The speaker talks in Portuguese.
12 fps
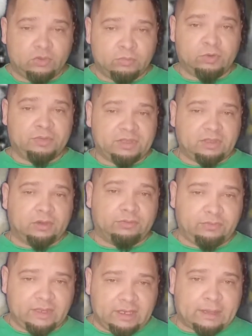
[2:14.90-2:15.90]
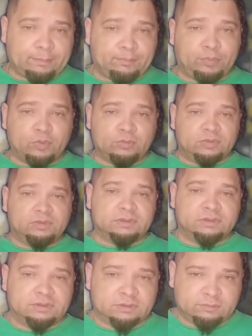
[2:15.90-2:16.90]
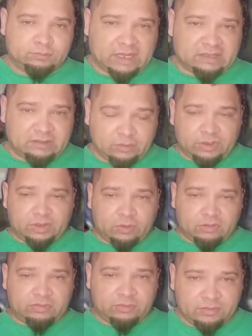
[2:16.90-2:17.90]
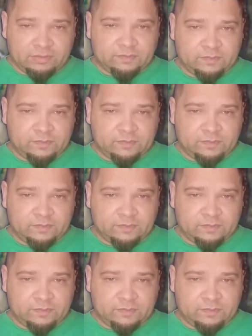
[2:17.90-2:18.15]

No momento que eu vi lá, pum, bateu um negócio.